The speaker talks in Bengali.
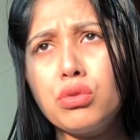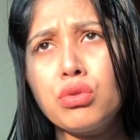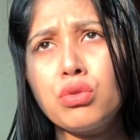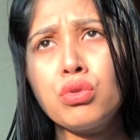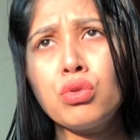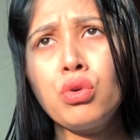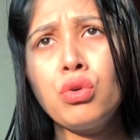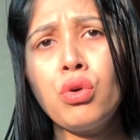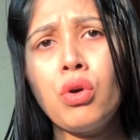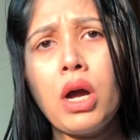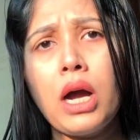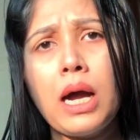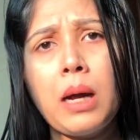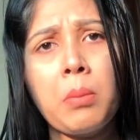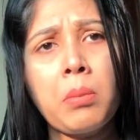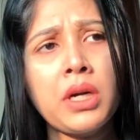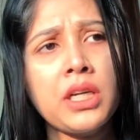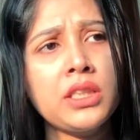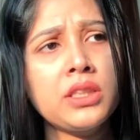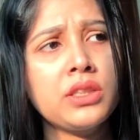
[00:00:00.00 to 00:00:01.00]
তো
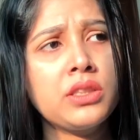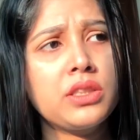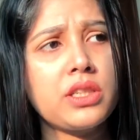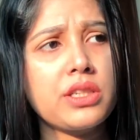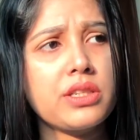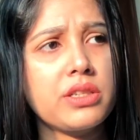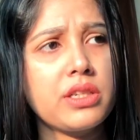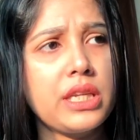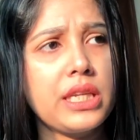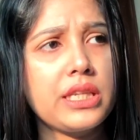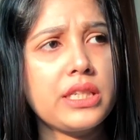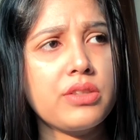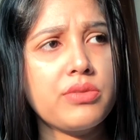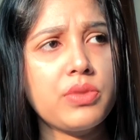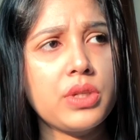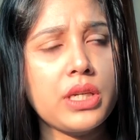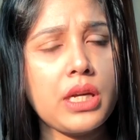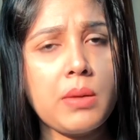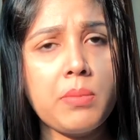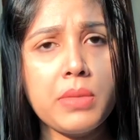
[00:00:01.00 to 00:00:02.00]
আমার যে
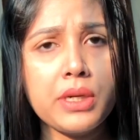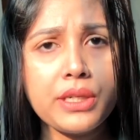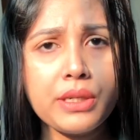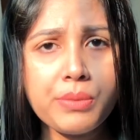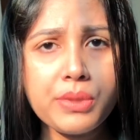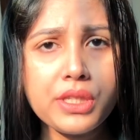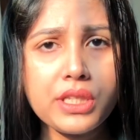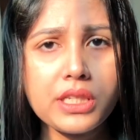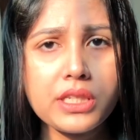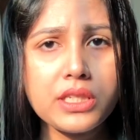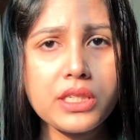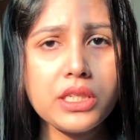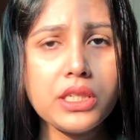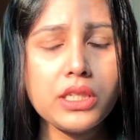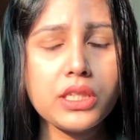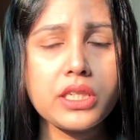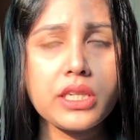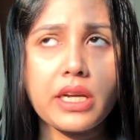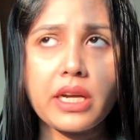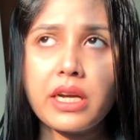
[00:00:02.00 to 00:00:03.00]
রিলেটিভের নাম্বারটা আমি দিয়েছি
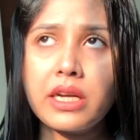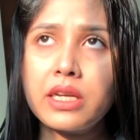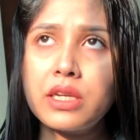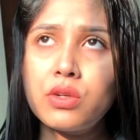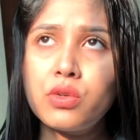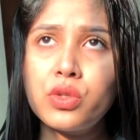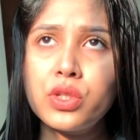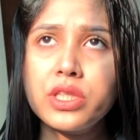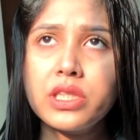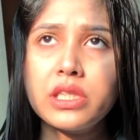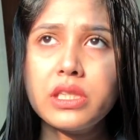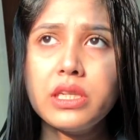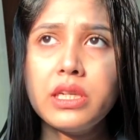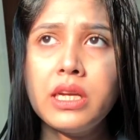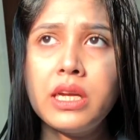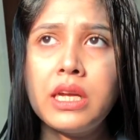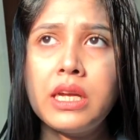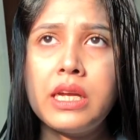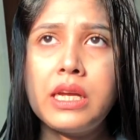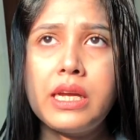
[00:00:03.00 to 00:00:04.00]
সেখানে হয়েছে
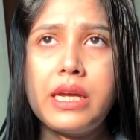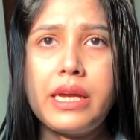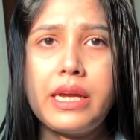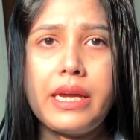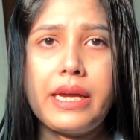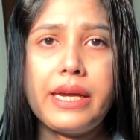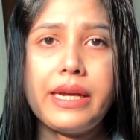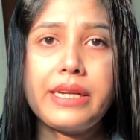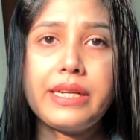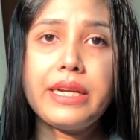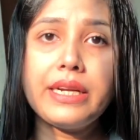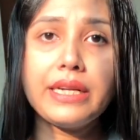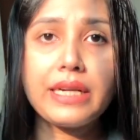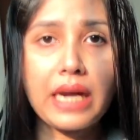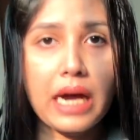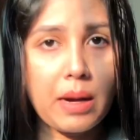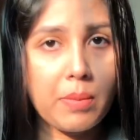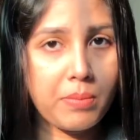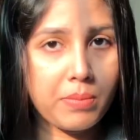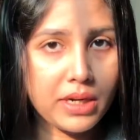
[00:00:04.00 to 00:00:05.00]
একটা
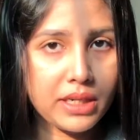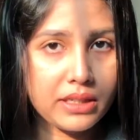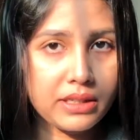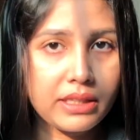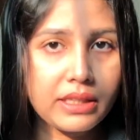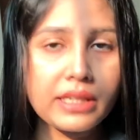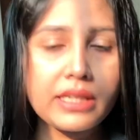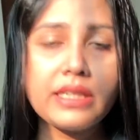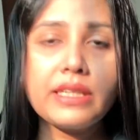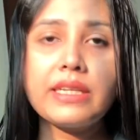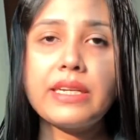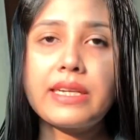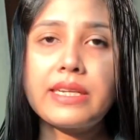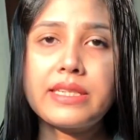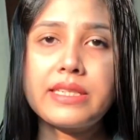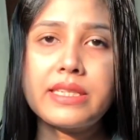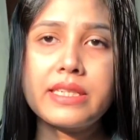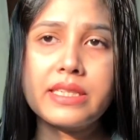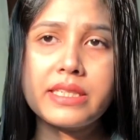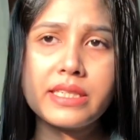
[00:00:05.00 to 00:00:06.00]
নাম্বার থেকে
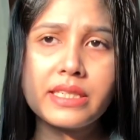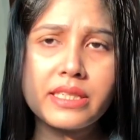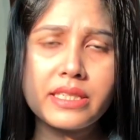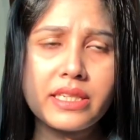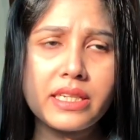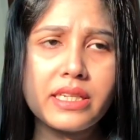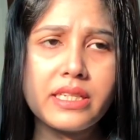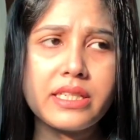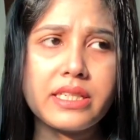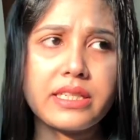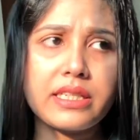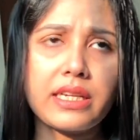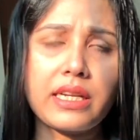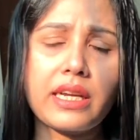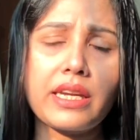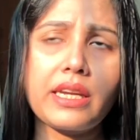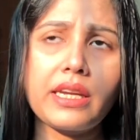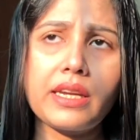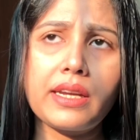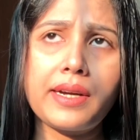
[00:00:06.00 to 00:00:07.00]
টেক্সট এসেছে যেটা
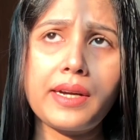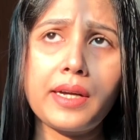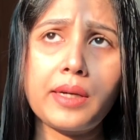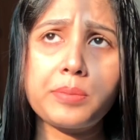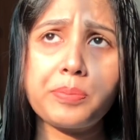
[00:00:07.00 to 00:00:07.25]
কিনা